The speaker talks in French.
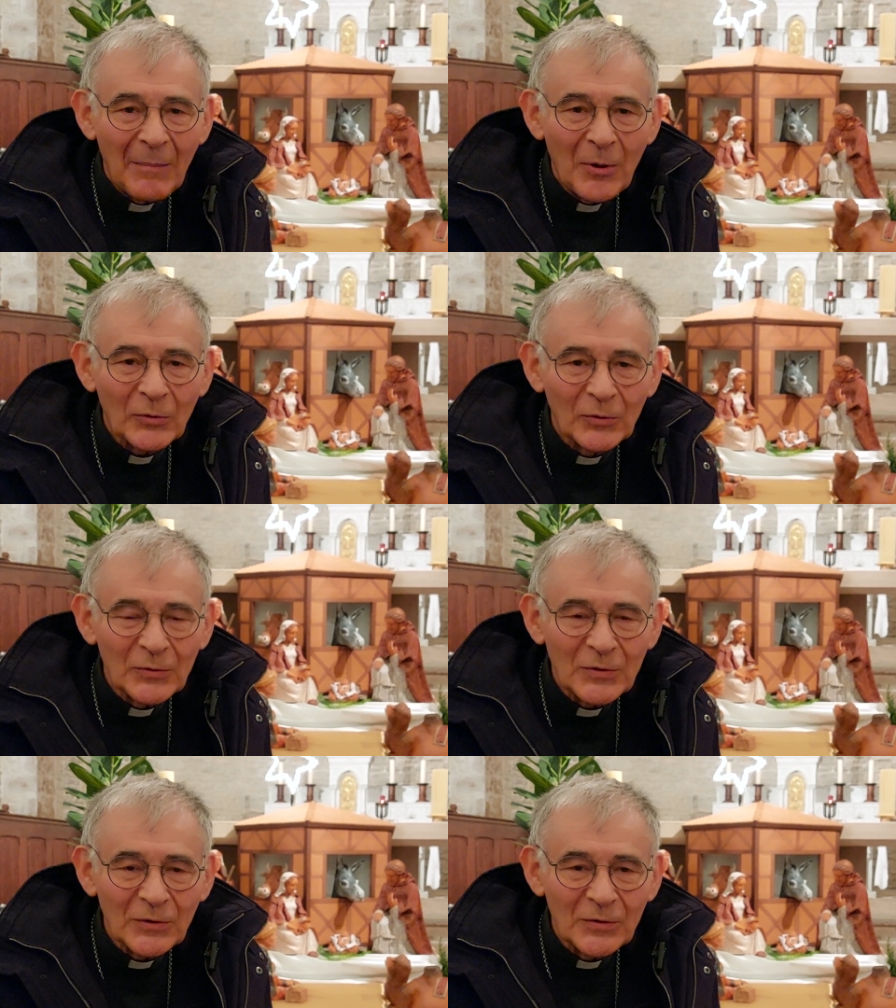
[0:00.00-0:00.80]

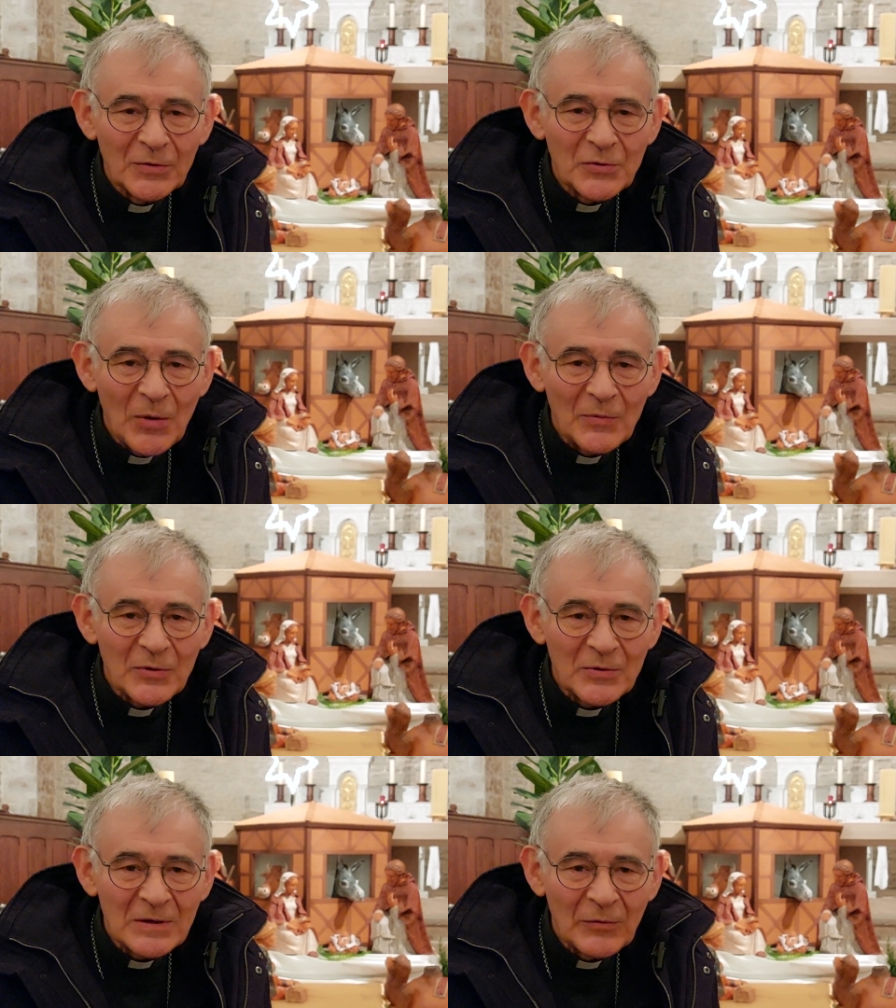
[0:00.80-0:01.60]
apportons ce que nous sommes,
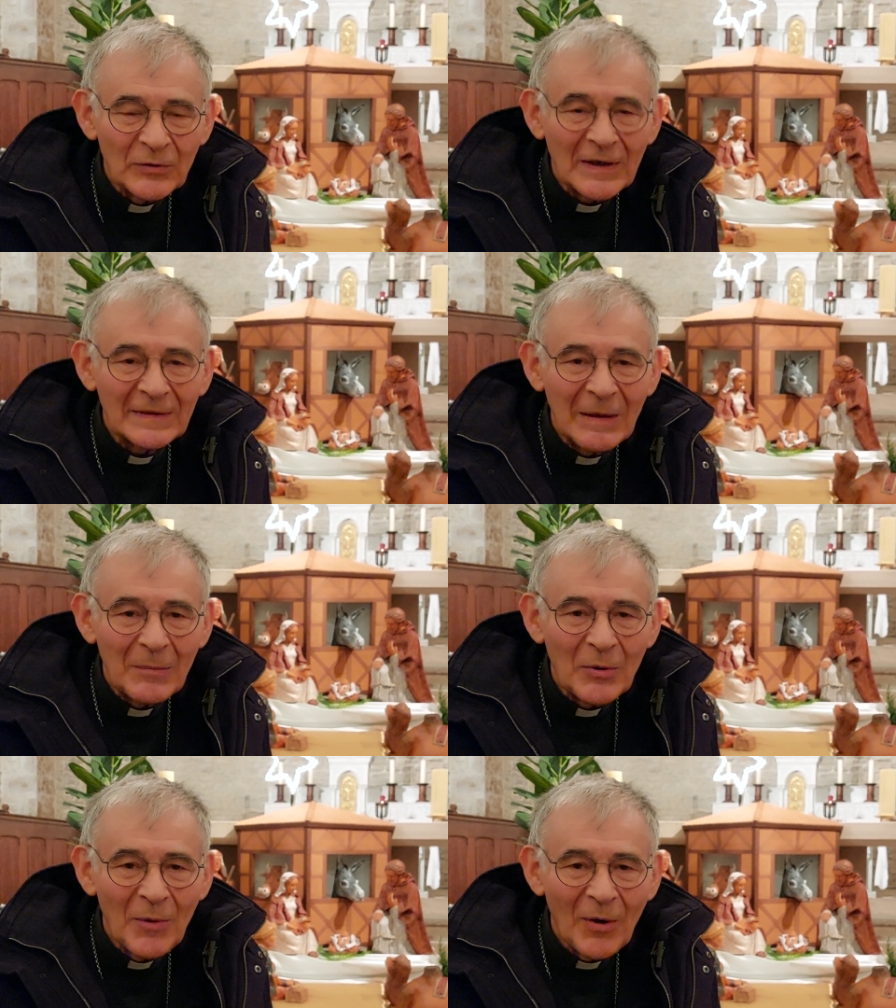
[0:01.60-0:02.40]
ce que nous avons très
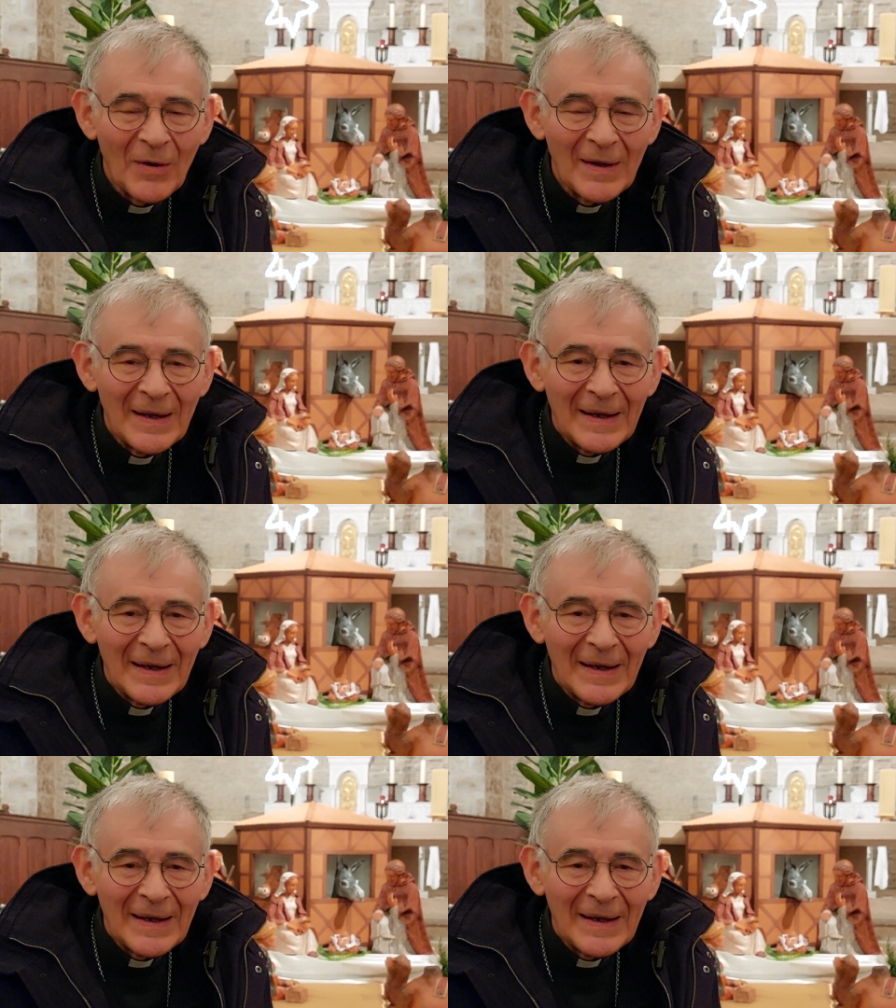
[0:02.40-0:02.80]
simplement.